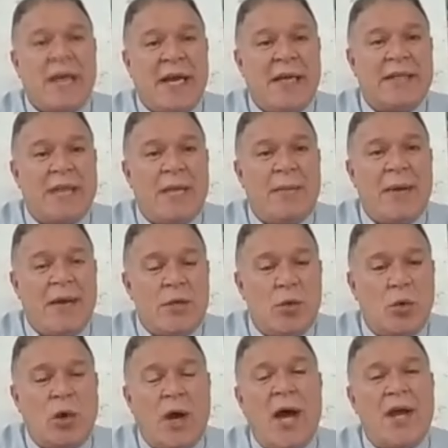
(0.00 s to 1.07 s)
عندما
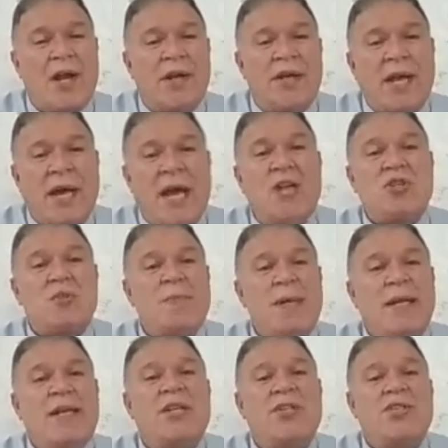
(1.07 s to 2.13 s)
يقارن حجم
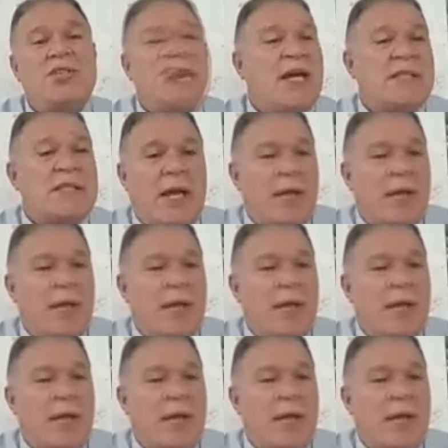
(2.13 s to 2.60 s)
الإنجاز